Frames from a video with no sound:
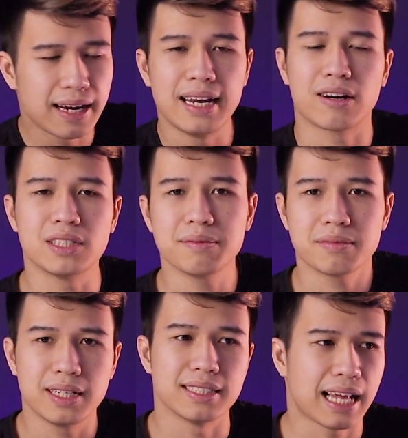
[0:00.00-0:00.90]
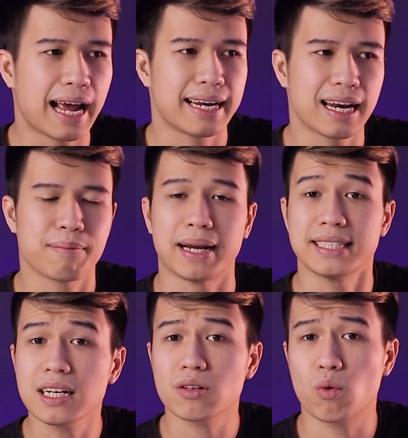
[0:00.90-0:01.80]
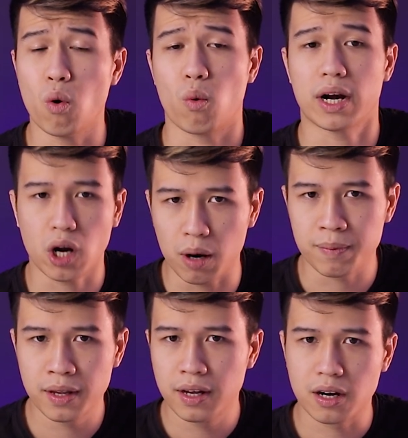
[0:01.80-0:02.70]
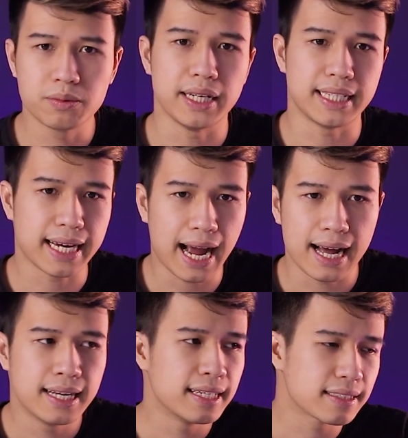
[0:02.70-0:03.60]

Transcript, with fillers: Đây là con chip hiện tại đang là mạnh nhất của Qualcomm, không gì chê cả.